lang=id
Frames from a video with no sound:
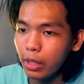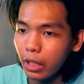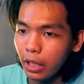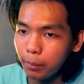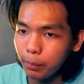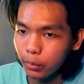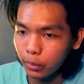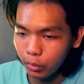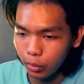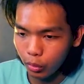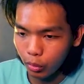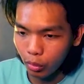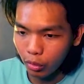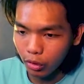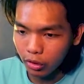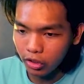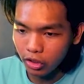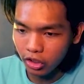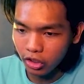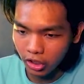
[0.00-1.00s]
walaupun
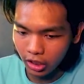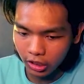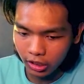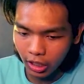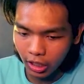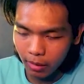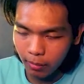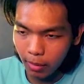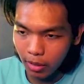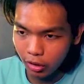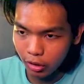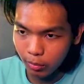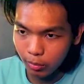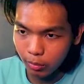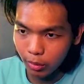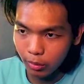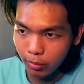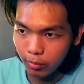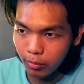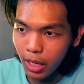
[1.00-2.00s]
tools kita masih
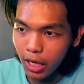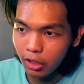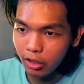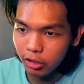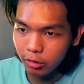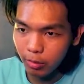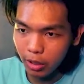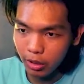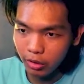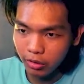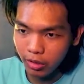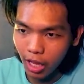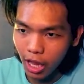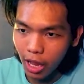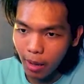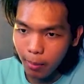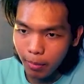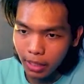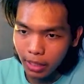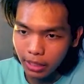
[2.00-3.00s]
belum bagus-bagus
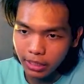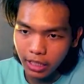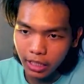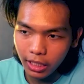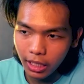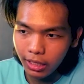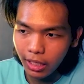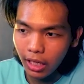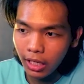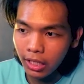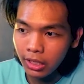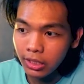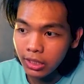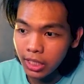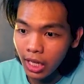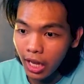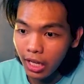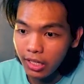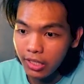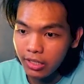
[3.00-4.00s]
amat ya, gak ada
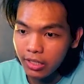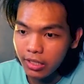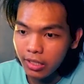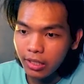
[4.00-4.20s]
enchant.